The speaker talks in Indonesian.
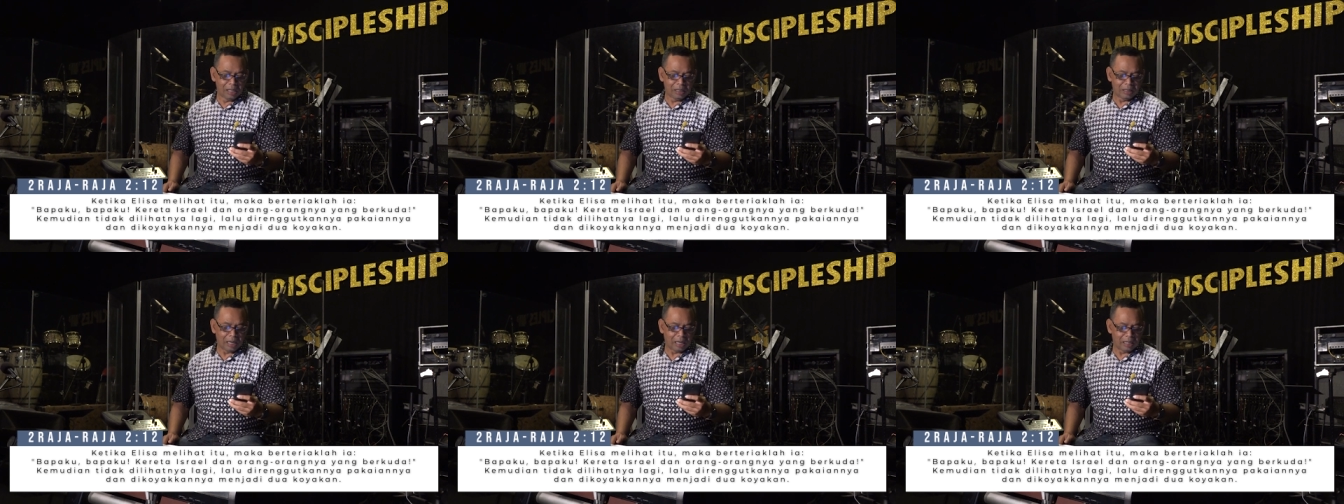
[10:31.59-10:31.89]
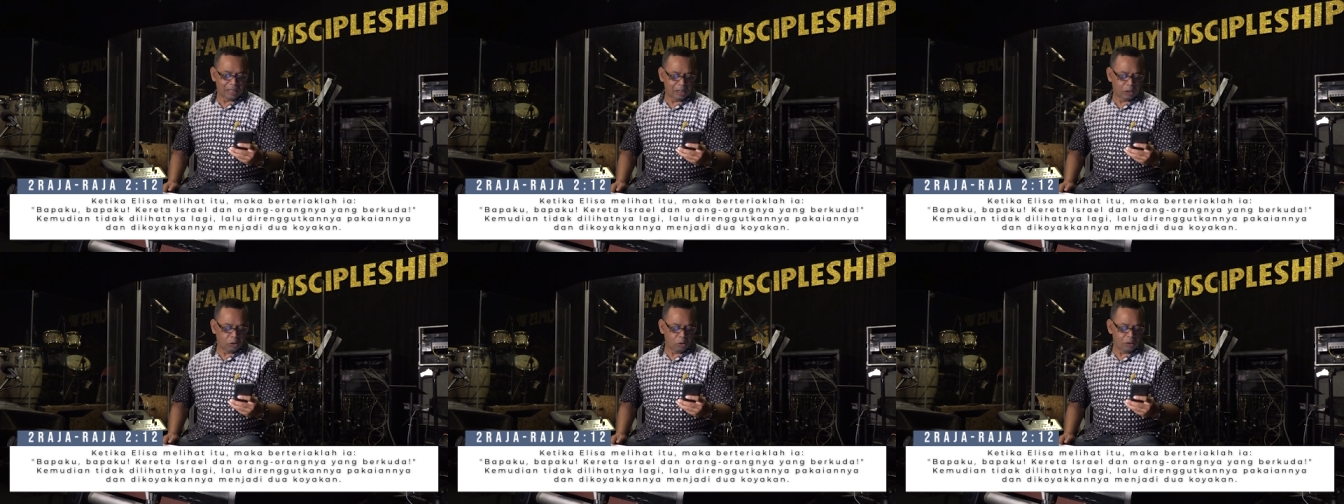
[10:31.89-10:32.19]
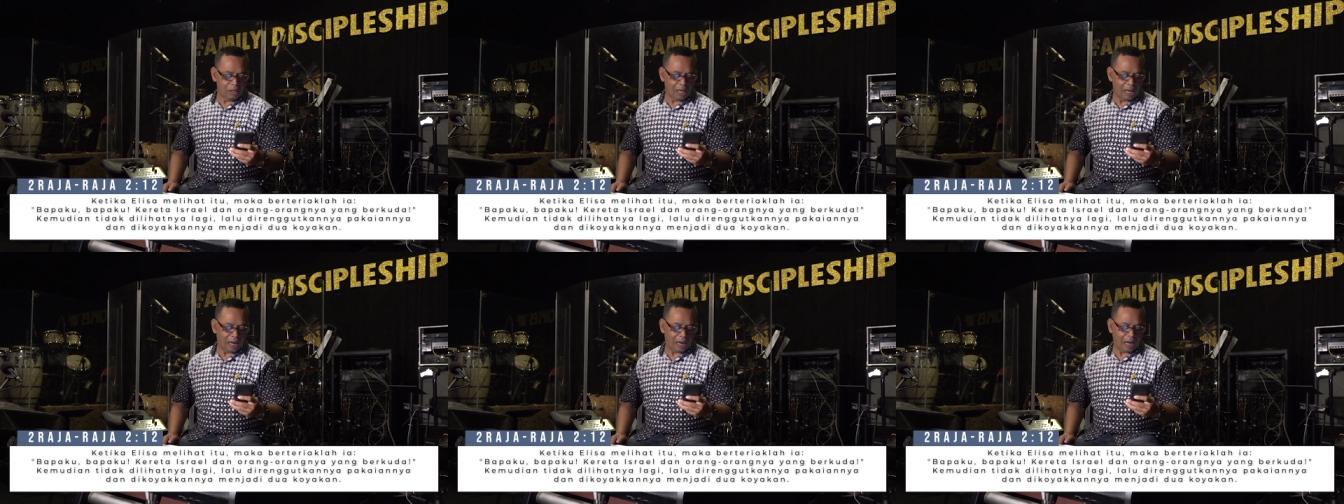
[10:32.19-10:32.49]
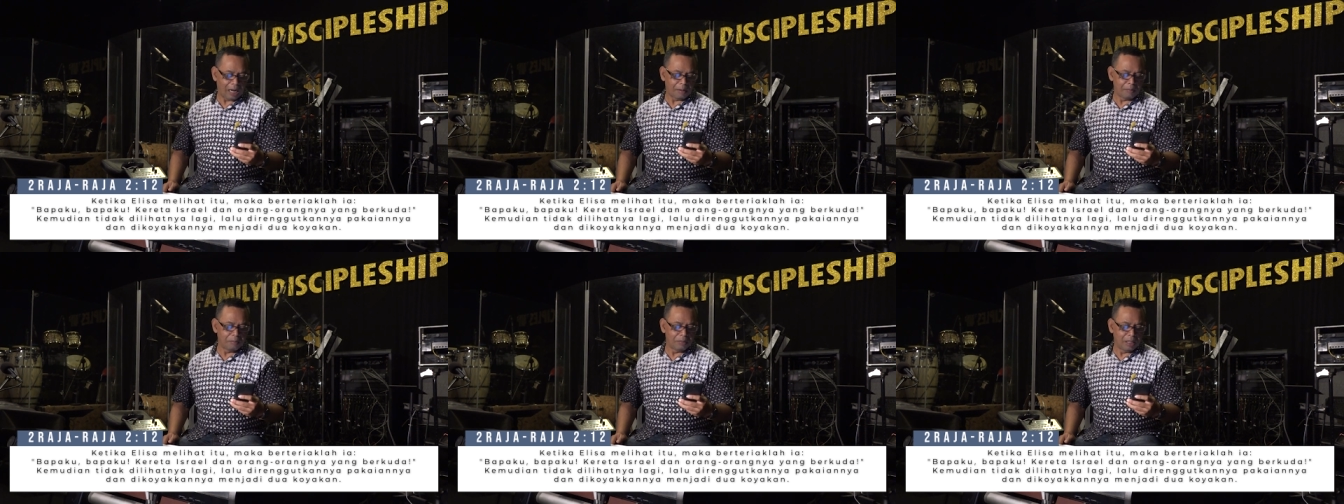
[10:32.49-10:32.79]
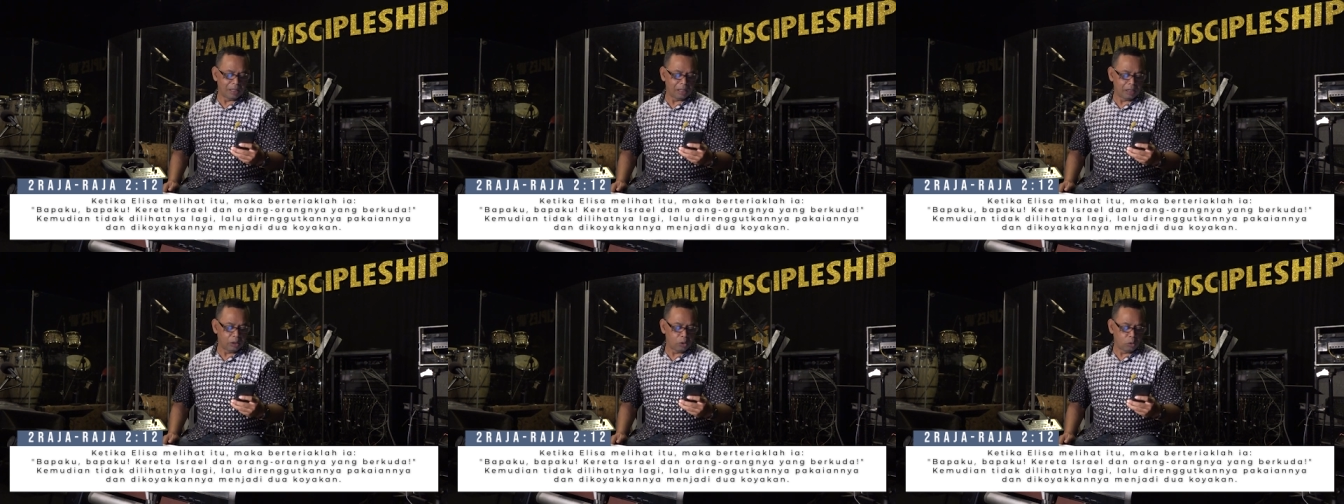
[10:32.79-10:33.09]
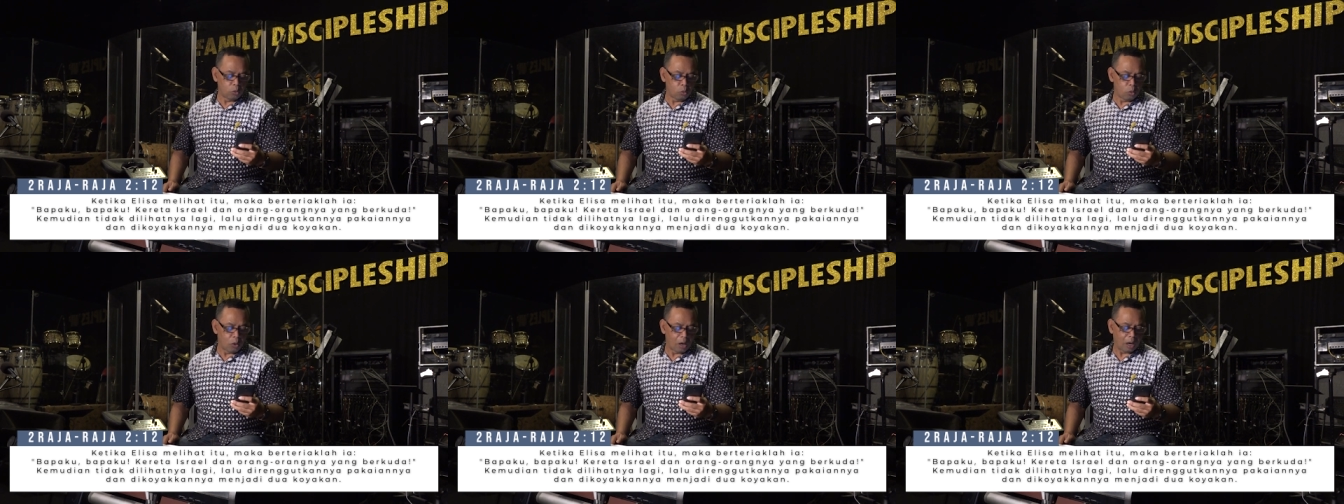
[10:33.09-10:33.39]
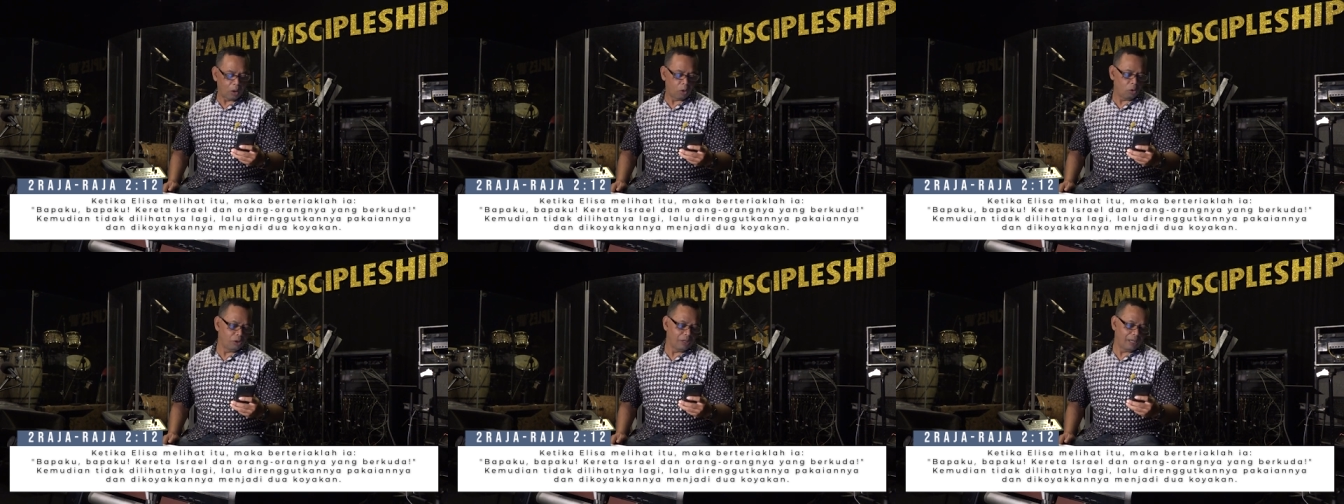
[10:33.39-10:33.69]
dan dikoyakkan menjadi
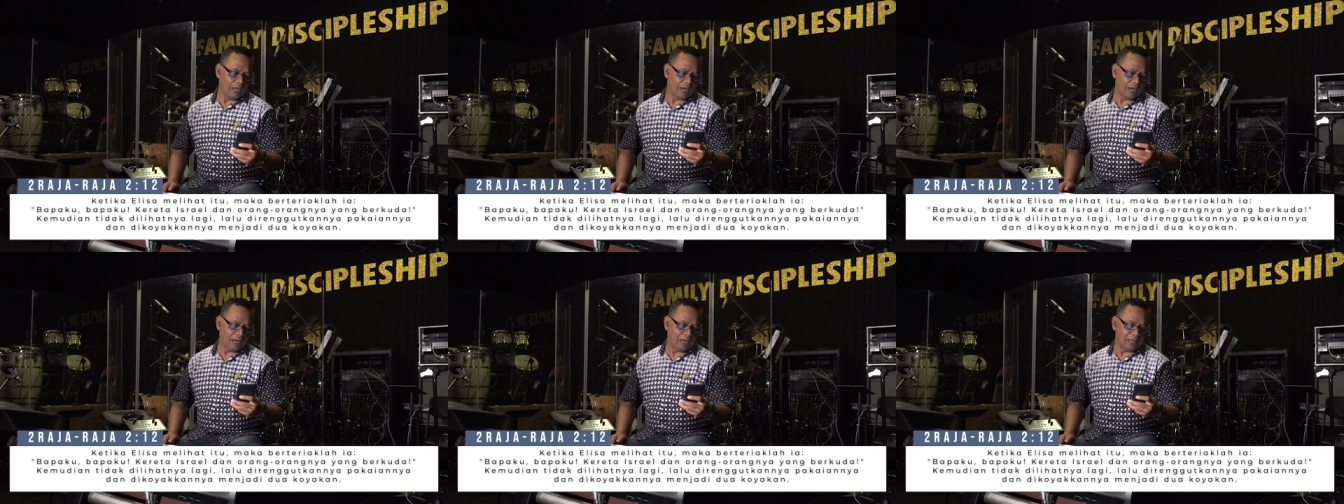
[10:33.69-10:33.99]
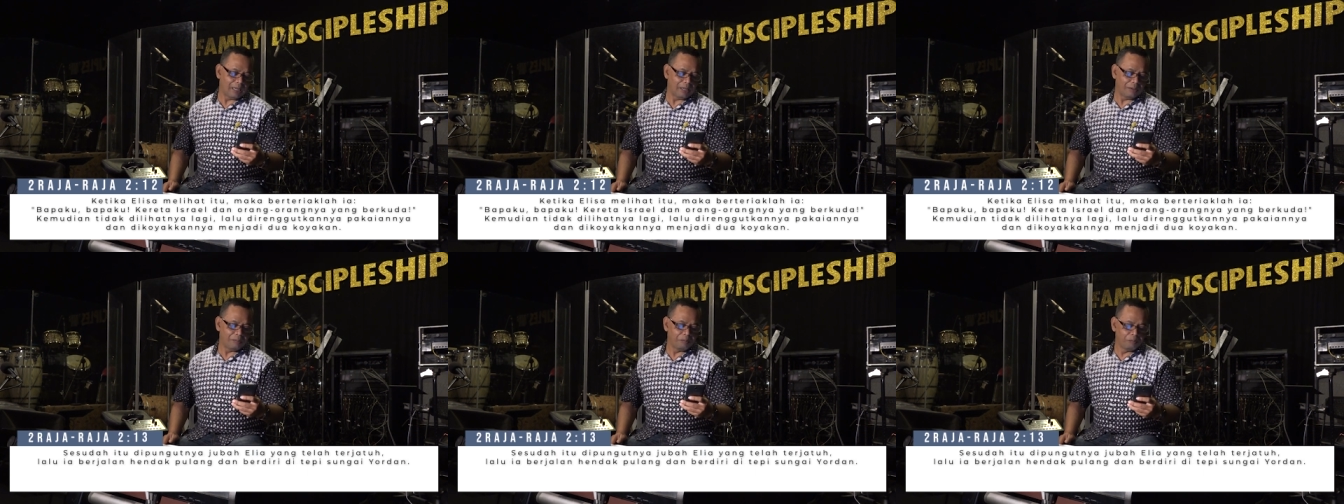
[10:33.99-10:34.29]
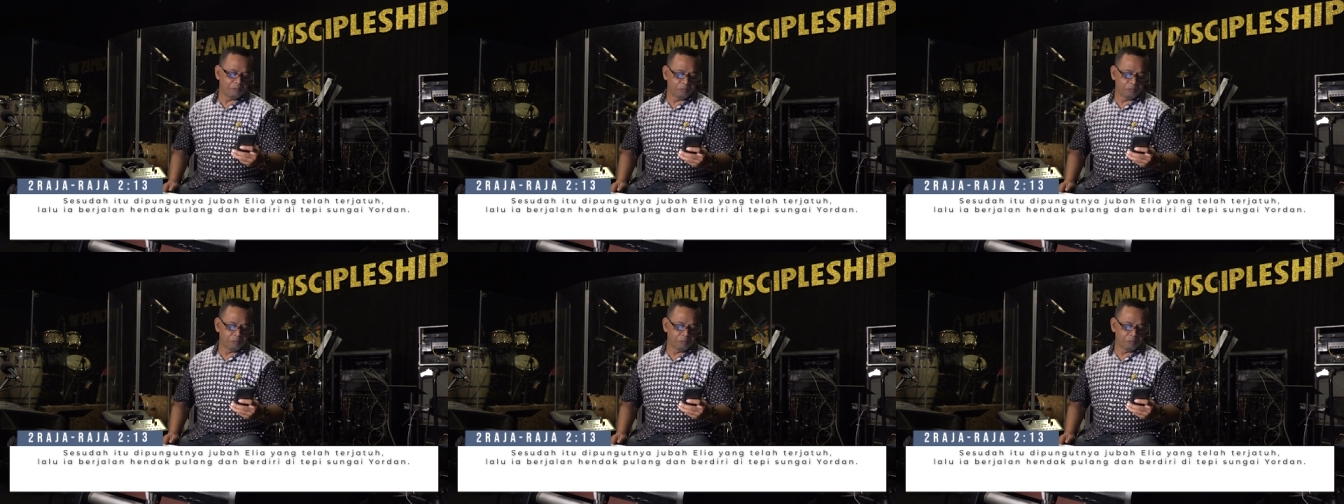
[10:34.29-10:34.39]
dua koyakan.